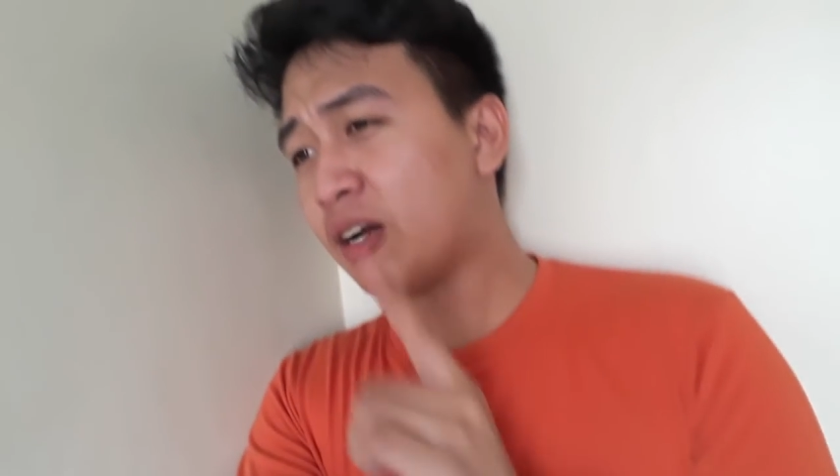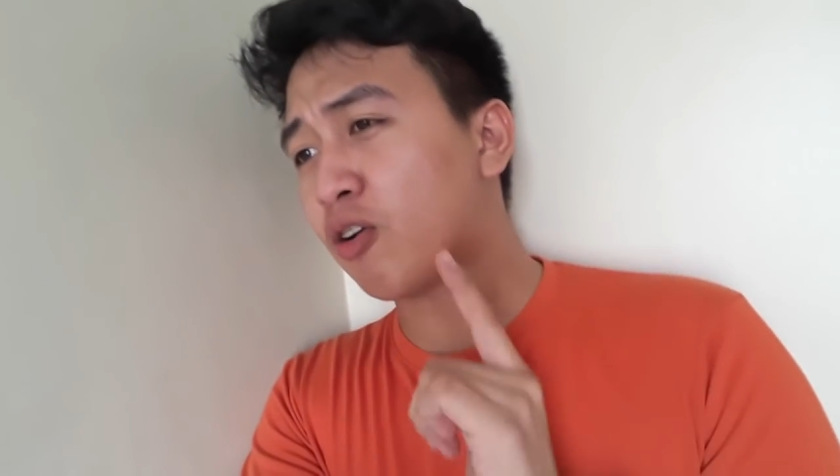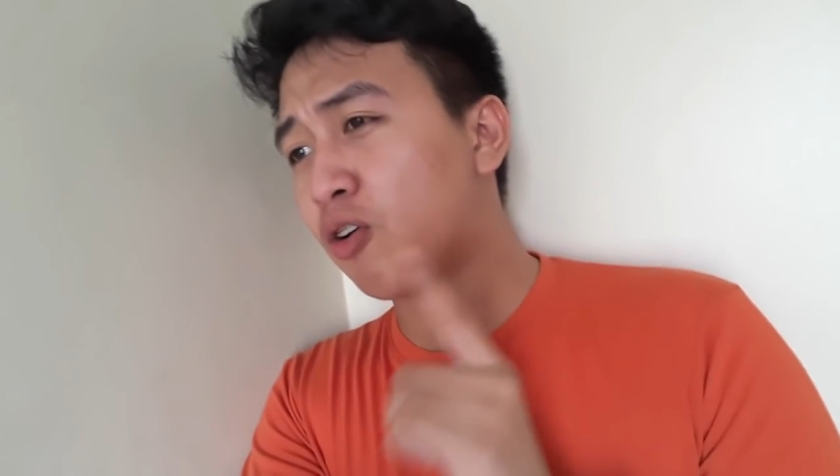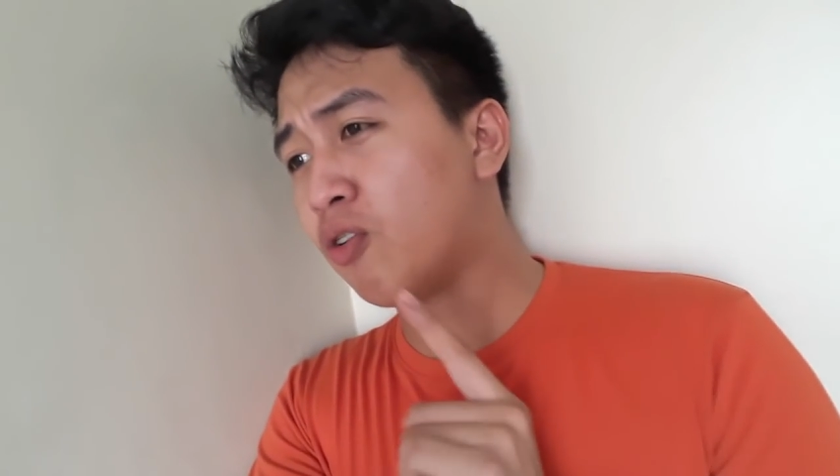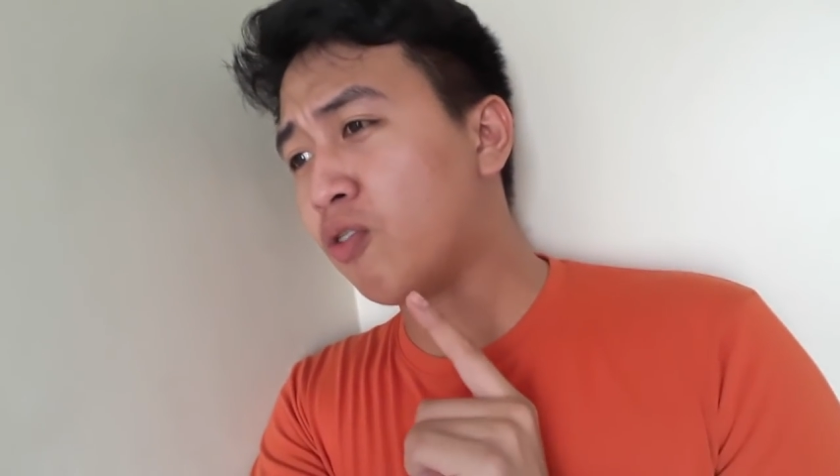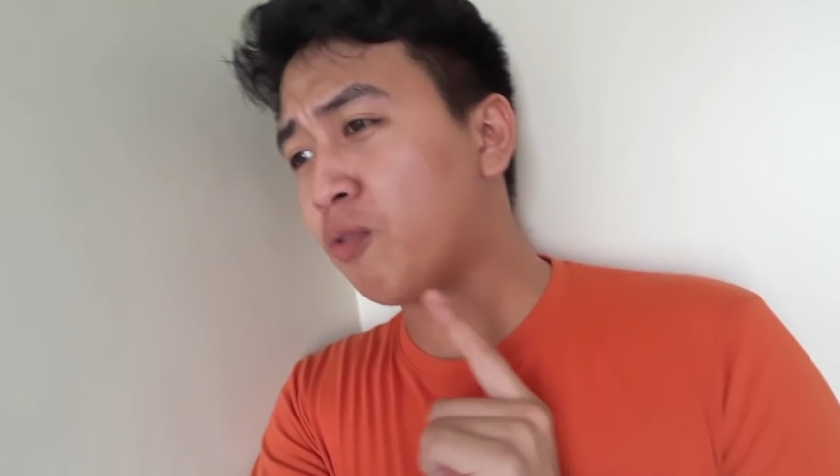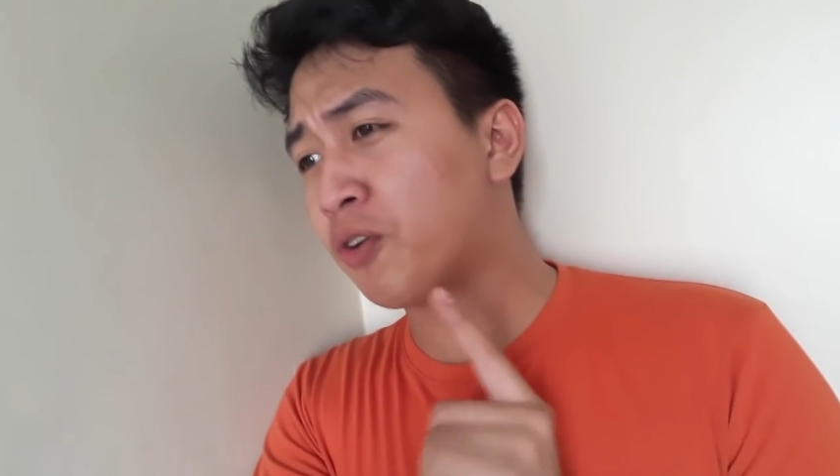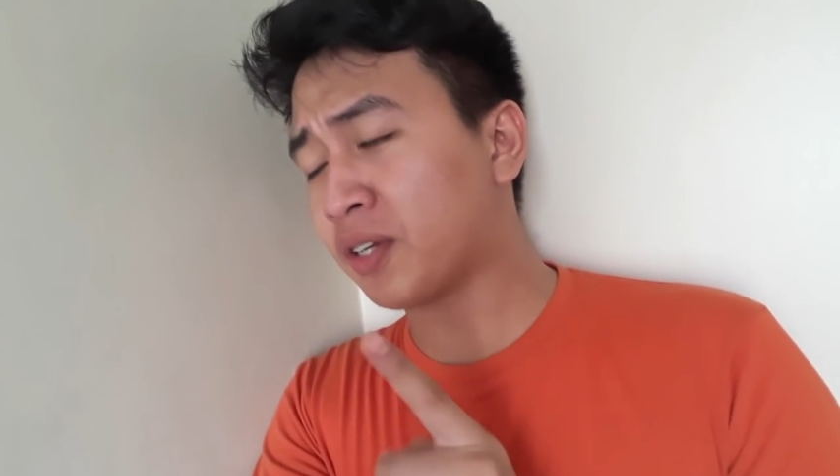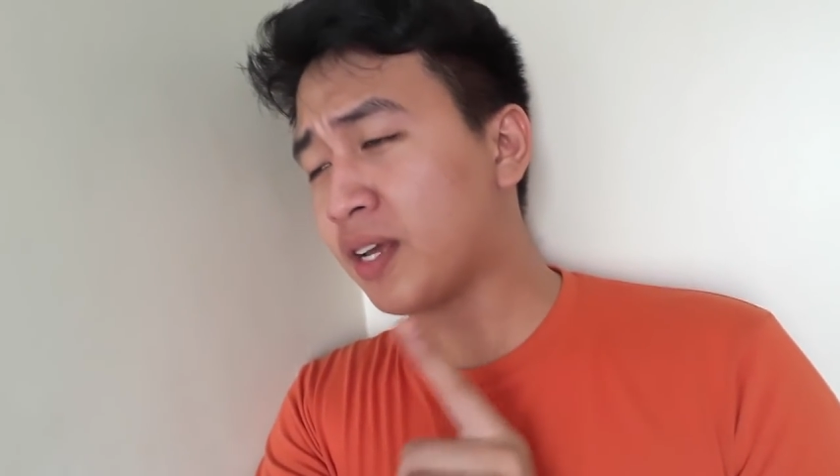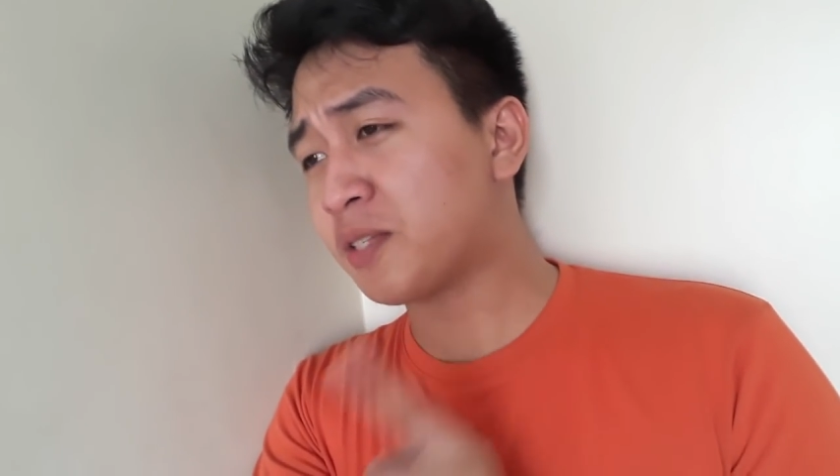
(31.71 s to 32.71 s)
isang
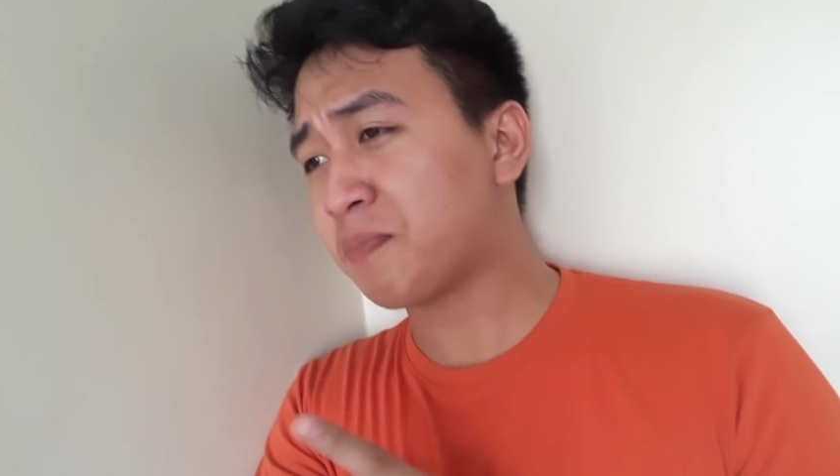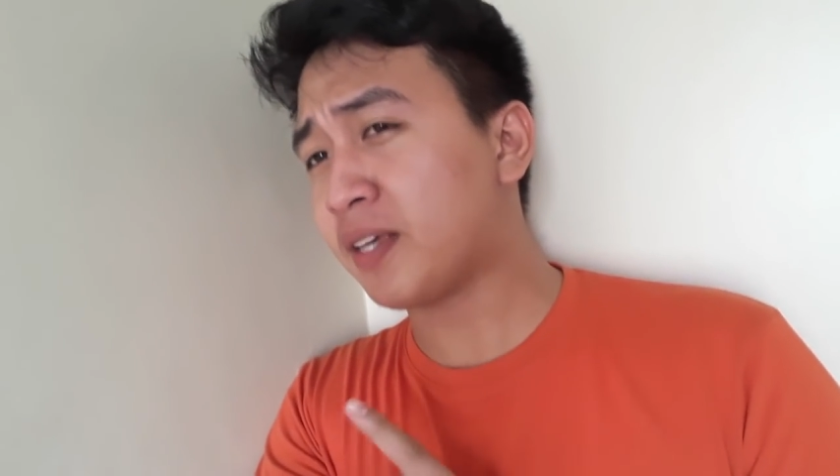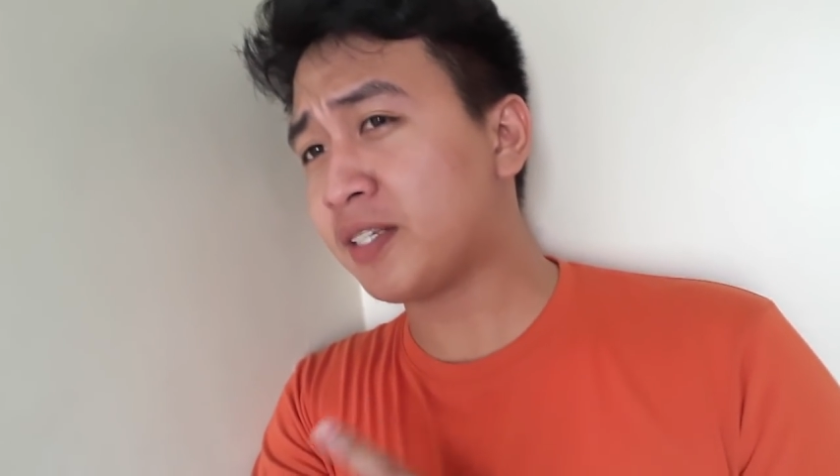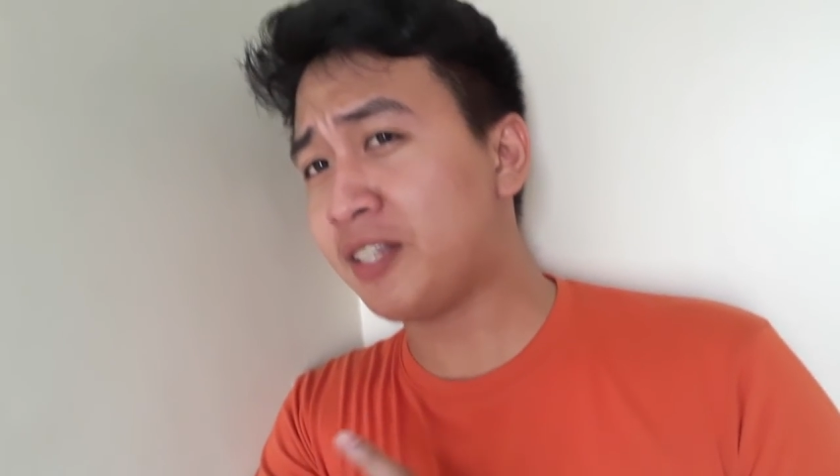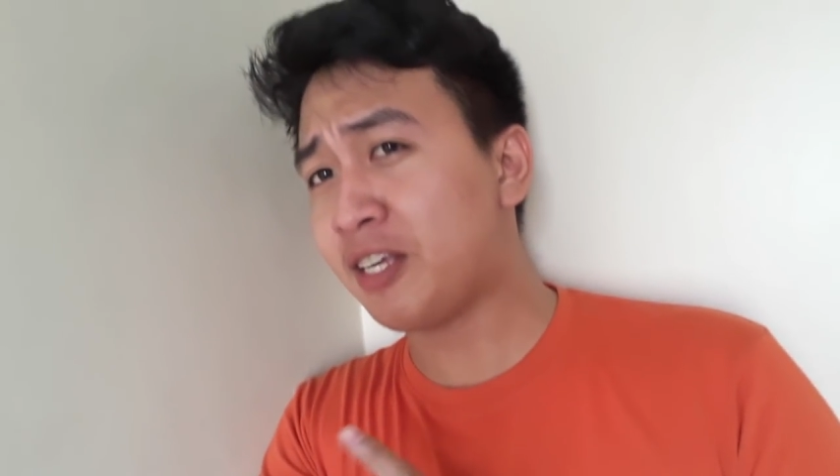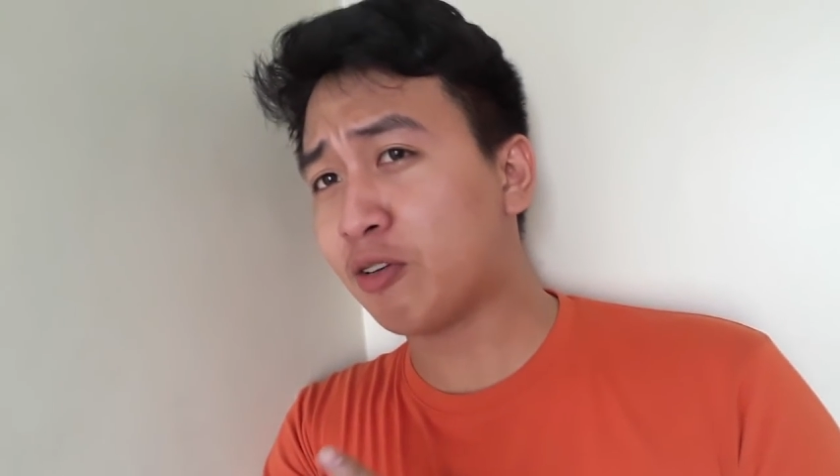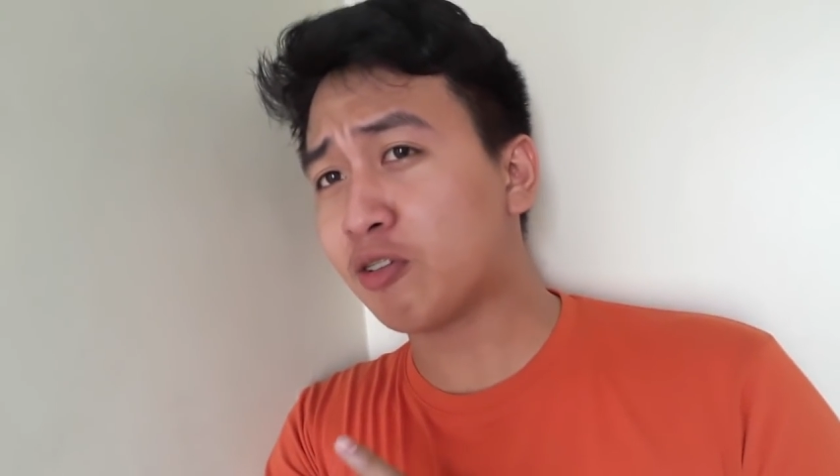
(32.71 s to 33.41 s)
co-working space